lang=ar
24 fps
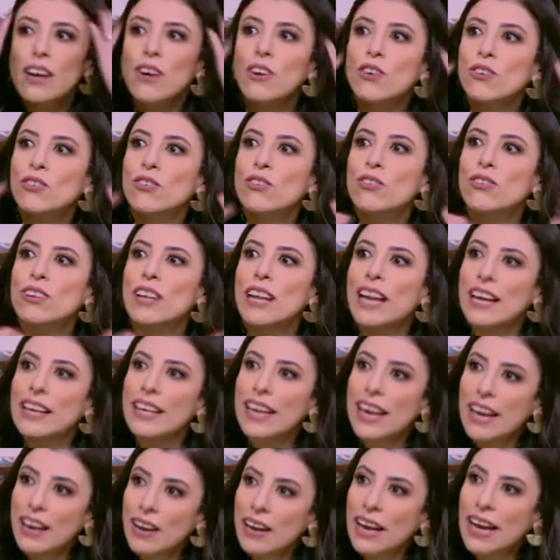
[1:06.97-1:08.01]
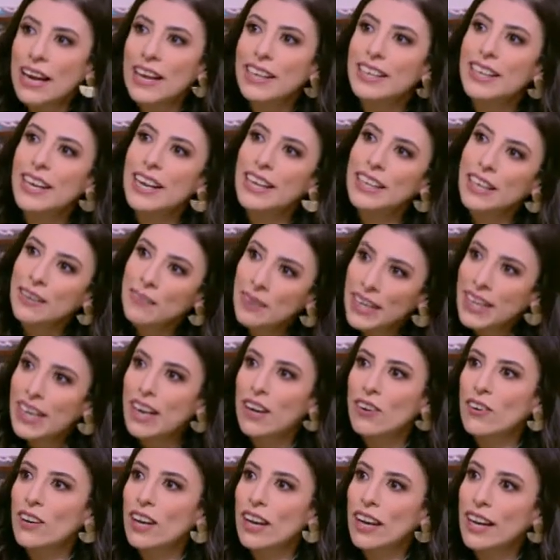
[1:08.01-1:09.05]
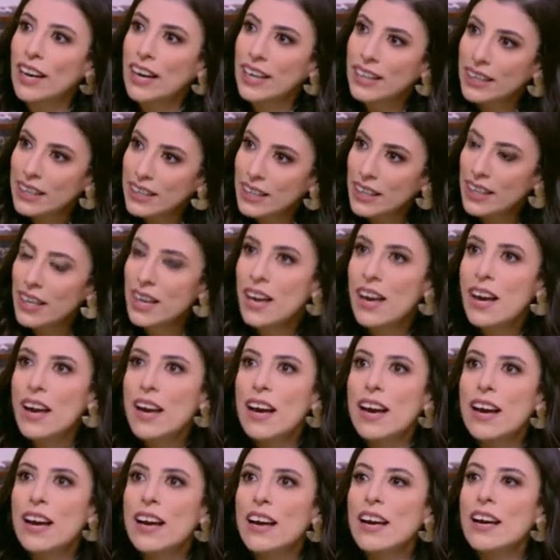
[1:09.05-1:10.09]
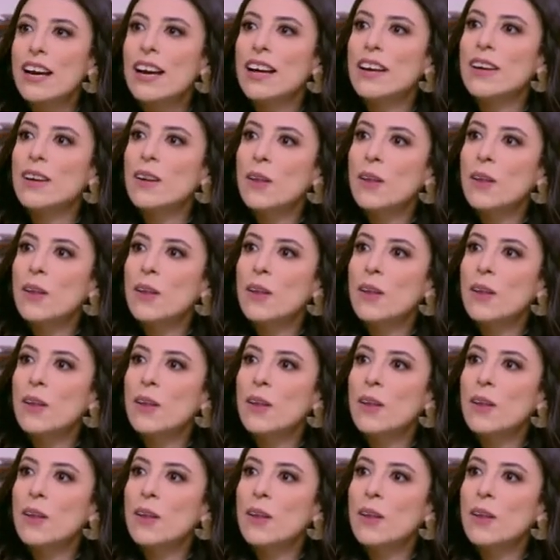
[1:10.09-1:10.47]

اسس الاداء الحاجات الادبيه والحاجات دي آه, آه،